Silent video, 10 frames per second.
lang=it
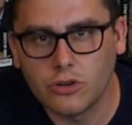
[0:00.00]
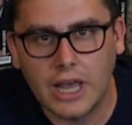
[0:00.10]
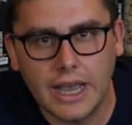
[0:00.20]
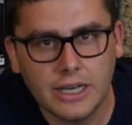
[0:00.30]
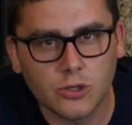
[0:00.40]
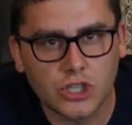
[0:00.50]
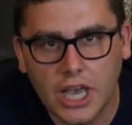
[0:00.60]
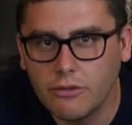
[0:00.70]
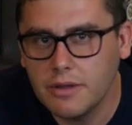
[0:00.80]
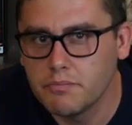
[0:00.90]
online o
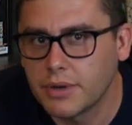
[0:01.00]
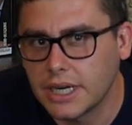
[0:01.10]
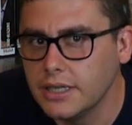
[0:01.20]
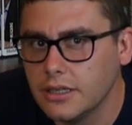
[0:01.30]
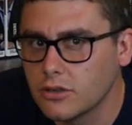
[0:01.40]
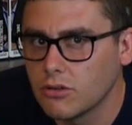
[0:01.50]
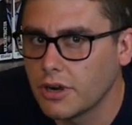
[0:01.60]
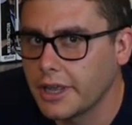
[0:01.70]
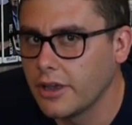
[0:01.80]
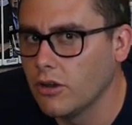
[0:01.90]
sei un
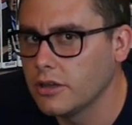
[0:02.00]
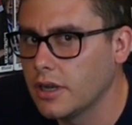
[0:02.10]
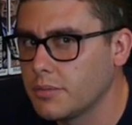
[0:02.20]
imprenditore che odia